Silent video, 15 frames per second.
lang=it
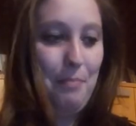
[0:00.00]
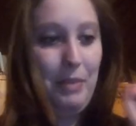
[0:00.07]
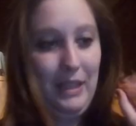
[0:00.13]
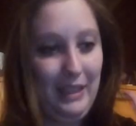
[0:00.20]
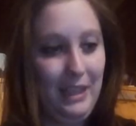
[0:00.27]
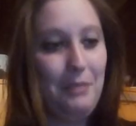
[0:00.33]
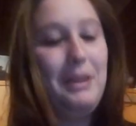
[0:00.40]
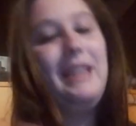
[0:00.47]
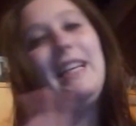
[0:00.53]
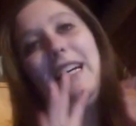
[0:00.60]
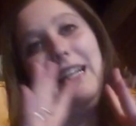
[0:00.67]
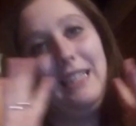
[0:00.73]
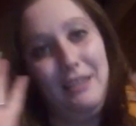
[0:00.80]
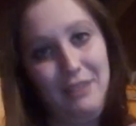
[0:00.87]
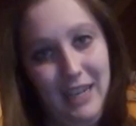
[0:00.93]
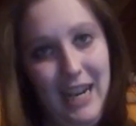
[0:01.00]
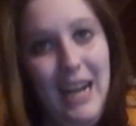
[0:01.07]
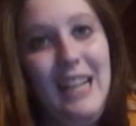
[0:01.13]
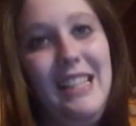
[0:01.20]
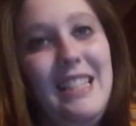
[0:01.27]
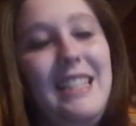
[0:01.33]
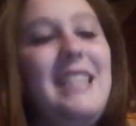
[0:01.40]
praticamente casa
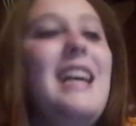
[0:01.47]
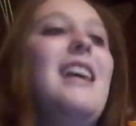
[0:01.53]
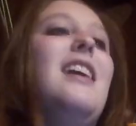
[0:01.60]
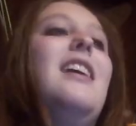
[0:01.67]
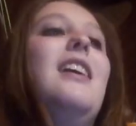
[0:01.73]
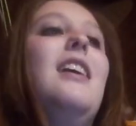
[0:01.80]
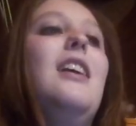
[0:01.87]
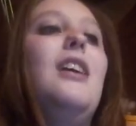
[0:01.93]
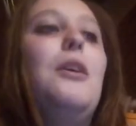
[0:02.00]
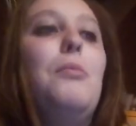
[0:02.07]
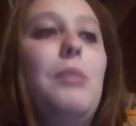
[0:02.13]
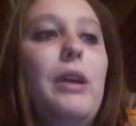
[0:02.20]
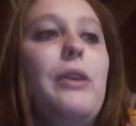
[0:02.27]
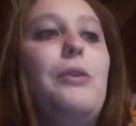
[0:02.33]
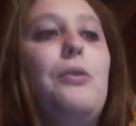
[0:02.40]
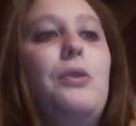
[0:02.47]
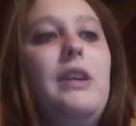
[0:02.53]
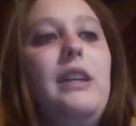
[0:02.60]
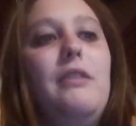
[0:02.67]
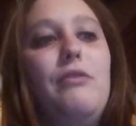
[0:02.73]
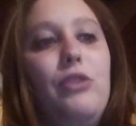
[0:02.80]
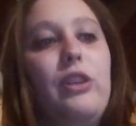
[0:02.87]
vacanza, per
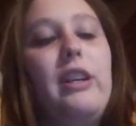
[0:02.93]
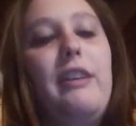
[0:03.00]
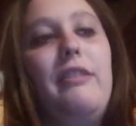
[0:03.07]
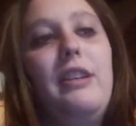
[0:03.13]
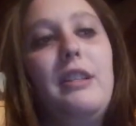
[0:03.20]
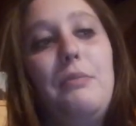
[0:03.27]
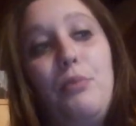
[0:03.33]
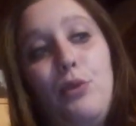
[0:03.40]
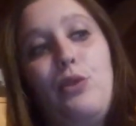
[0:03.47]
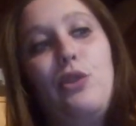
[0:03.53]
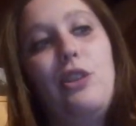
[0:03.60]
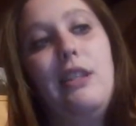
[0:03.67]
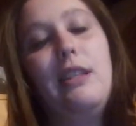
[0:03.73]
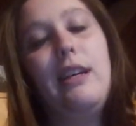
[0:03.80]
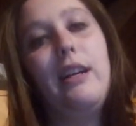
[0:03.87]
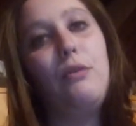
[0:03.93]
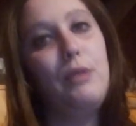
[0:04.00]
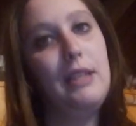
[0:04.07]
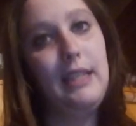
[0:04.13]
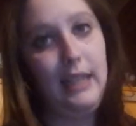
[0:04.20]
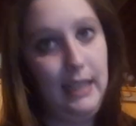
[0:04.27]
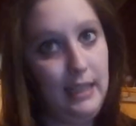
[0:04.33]
cui vorrei sponsorizzare
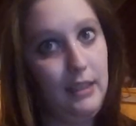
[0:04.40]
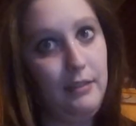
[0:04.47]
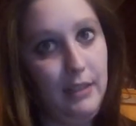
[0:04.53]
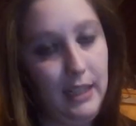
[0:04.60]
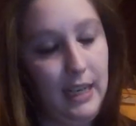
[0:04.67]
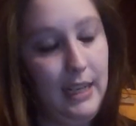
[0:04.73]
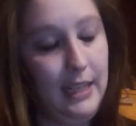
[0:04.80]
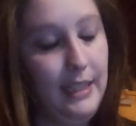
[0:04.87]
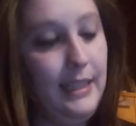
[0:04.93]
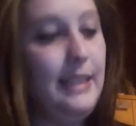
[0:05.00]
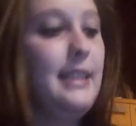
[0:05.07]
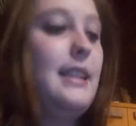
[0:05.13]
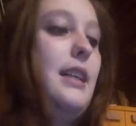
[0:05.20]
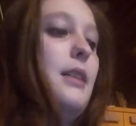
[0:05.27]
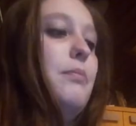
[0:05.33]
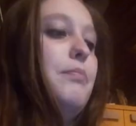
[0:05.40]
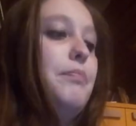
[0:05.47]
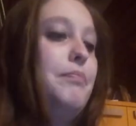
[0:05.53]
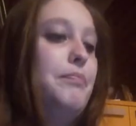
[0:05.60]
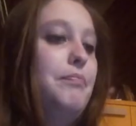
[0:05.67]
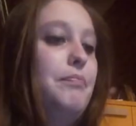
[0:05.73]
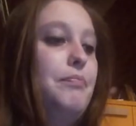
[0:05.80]
questa casa vacanza
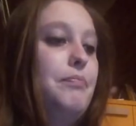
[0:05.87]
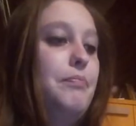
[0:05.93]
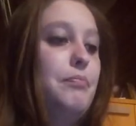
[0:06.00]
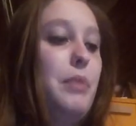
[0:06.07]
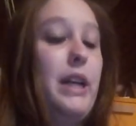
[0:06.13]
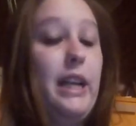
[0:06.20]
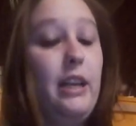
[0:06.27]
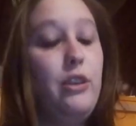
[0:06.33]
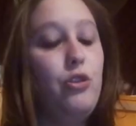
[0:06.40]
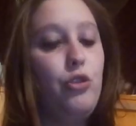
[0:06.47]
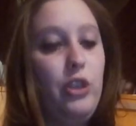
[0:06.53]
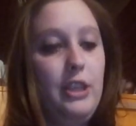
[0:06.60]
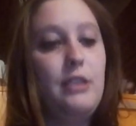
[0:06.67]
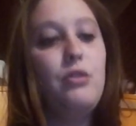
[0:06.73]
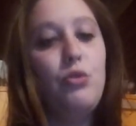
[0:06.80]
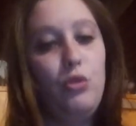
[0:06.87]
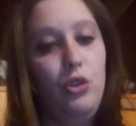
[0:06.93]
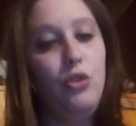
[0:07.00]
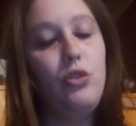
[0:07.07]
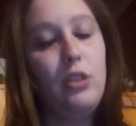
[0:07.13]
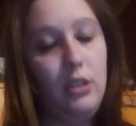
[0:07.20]
mh, mm, perché gli ho chiesto io